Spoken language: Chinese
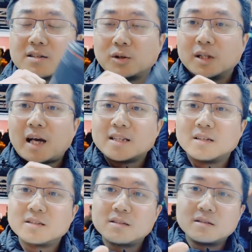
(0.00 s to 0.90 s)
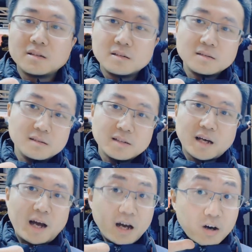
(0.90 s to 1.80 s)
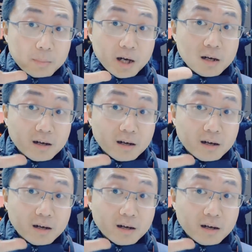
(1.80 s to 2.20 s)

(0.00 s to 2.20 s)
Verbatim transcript: 手的大小其实也还好吧，